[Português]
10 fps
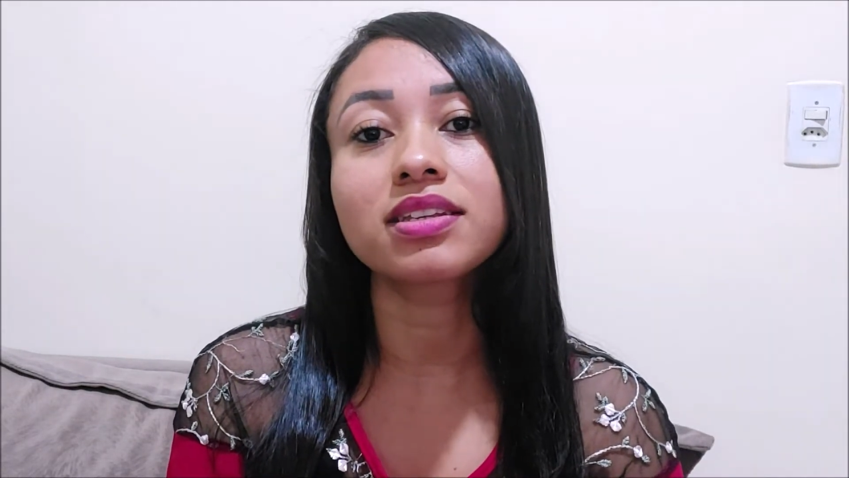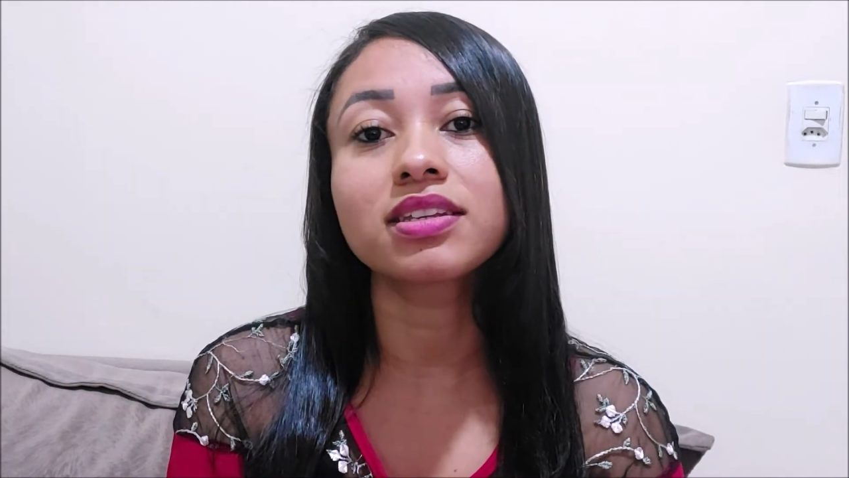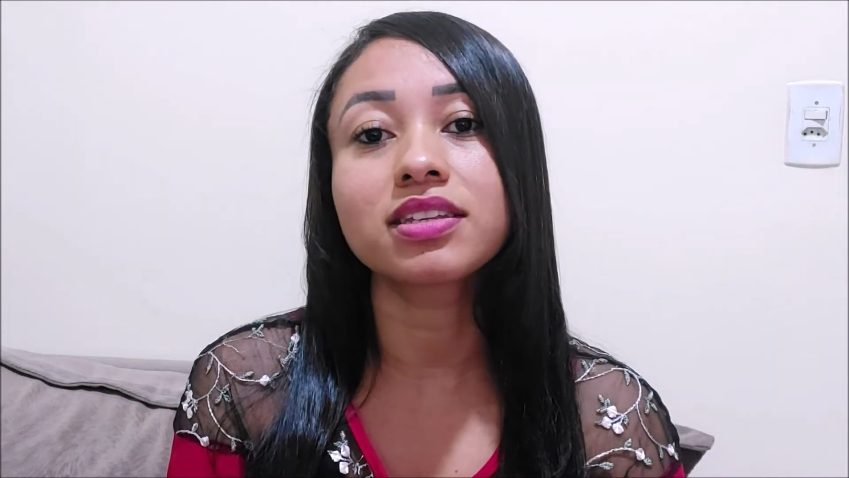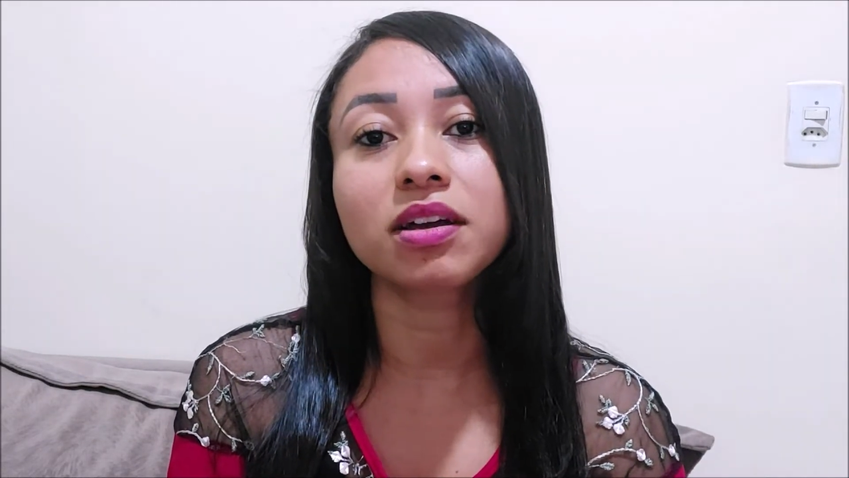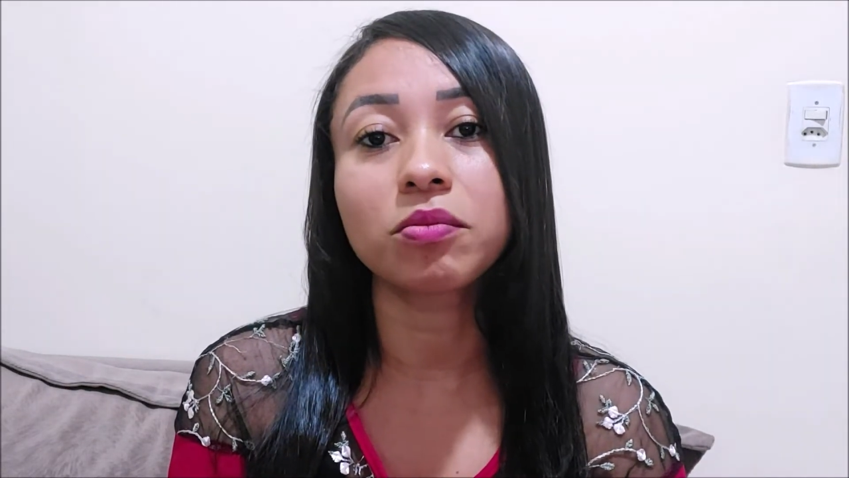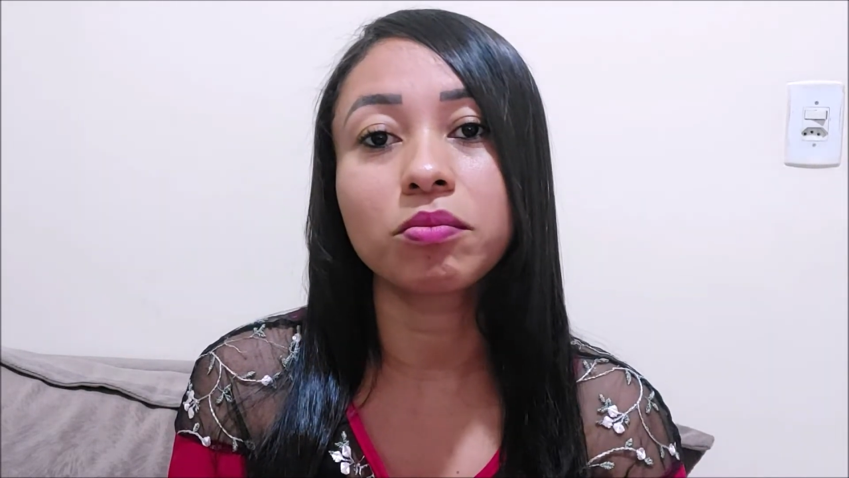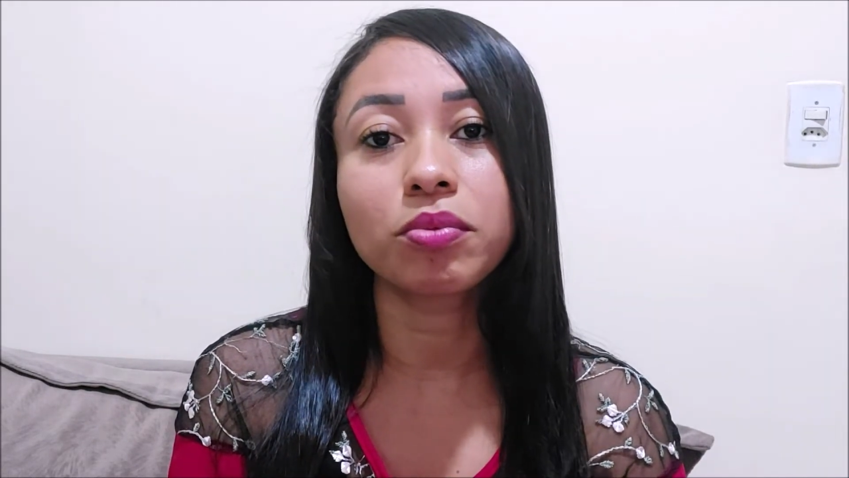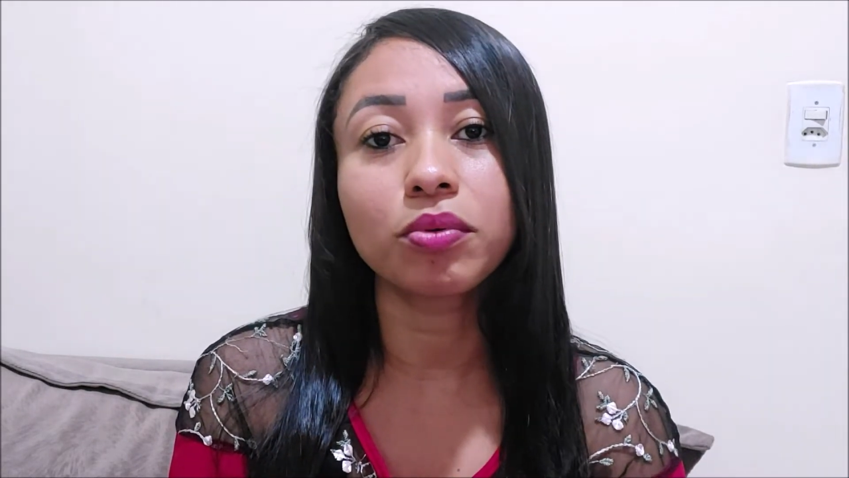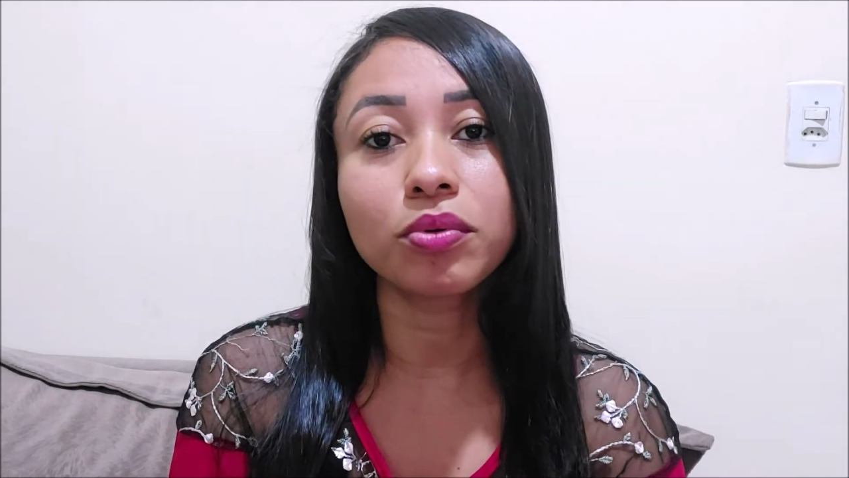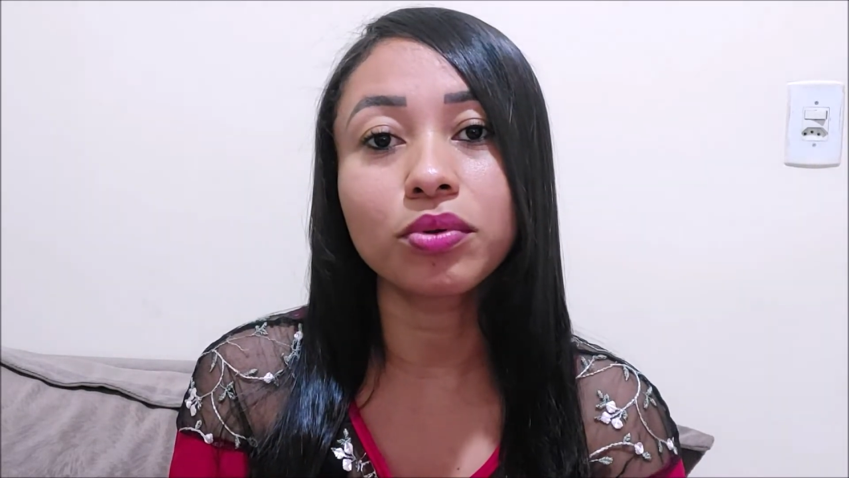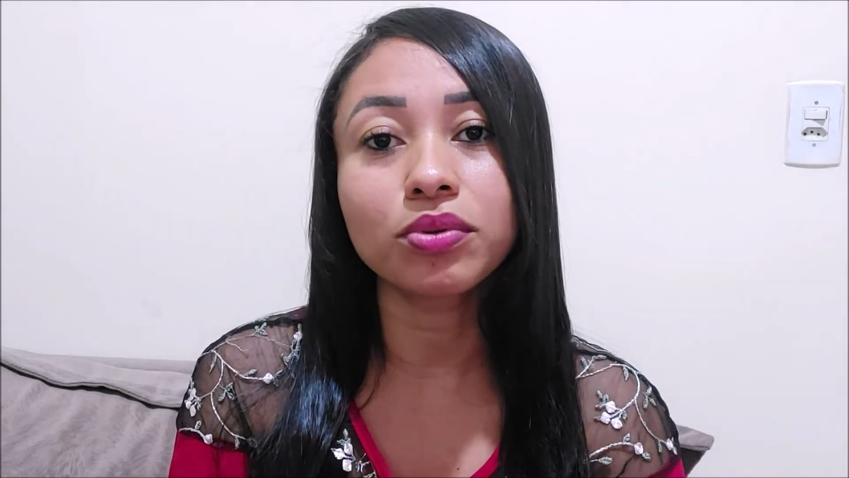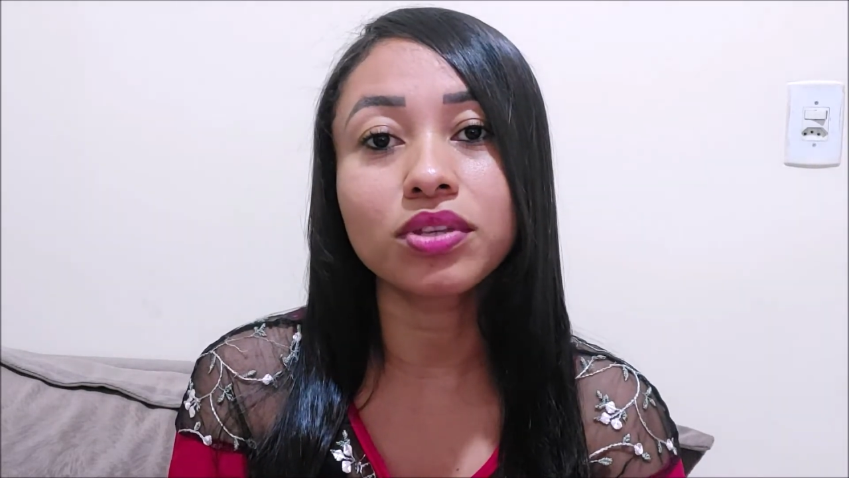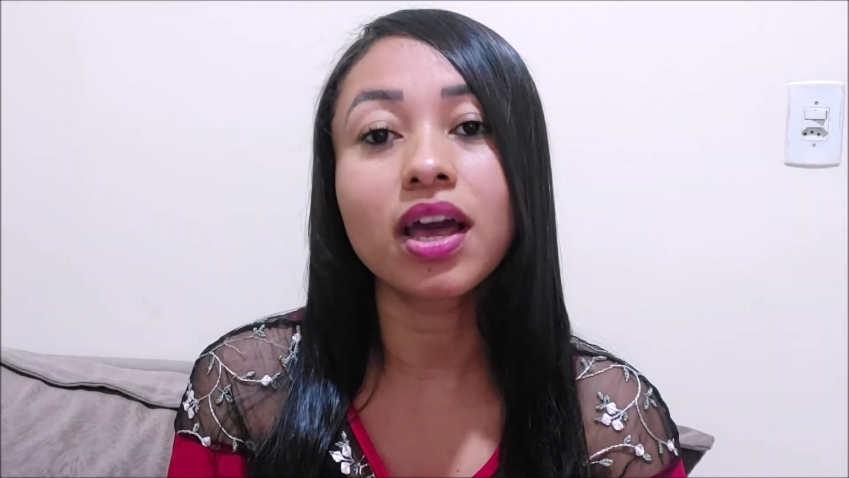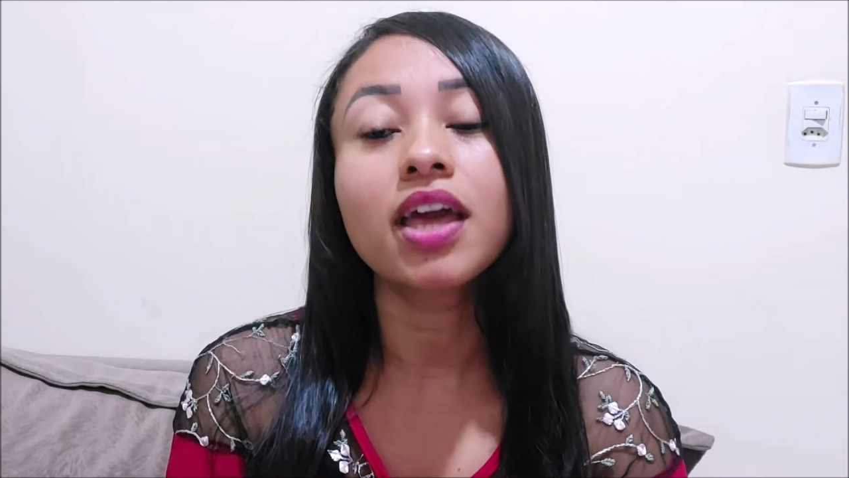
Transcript: que são puros